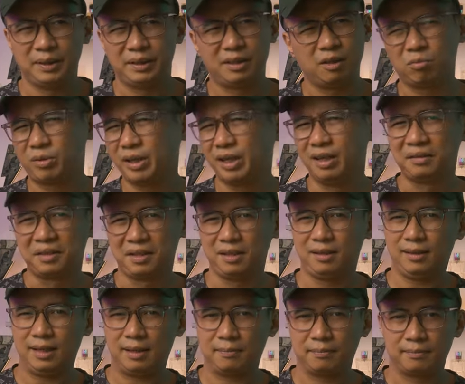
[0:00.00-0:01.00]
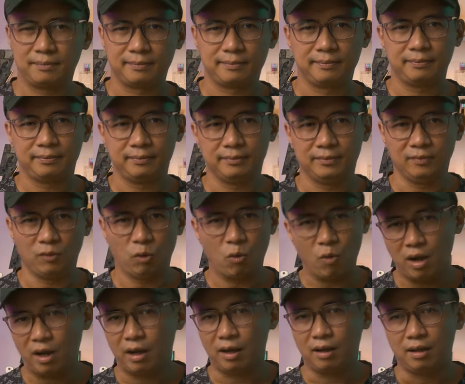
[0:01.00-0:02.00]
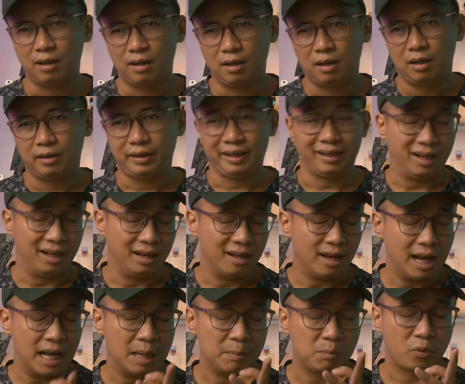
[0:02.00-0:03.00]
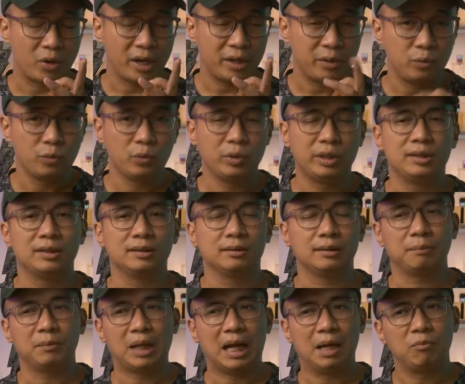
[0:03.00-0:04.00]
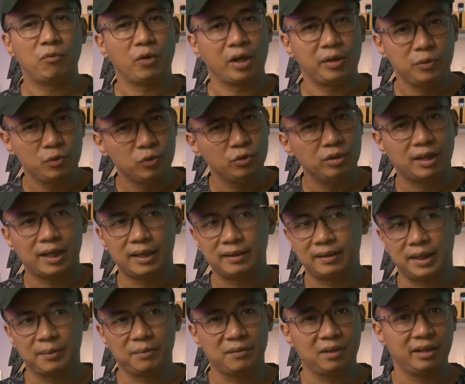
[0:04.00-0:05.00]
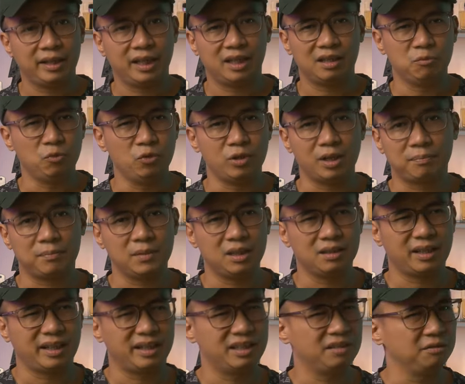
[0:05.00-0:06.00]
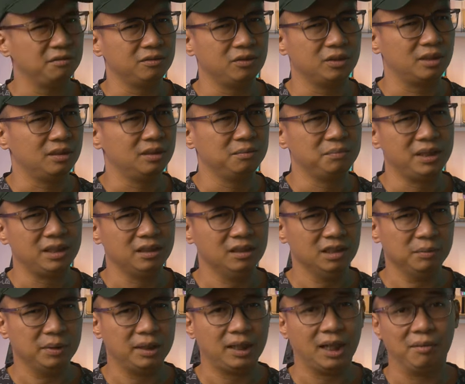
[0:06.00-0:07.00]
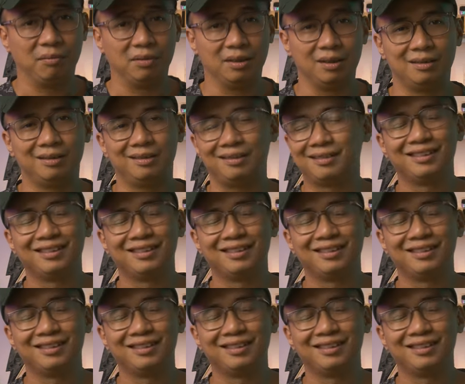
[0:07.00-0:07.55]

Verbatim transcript: mình không thấy ấn tượng lắm ngoài kể cả là am brand nui am brand nui các anh em cứ khen là mùi amber hay nhưng nói thật là mình gửi mình cảm thấy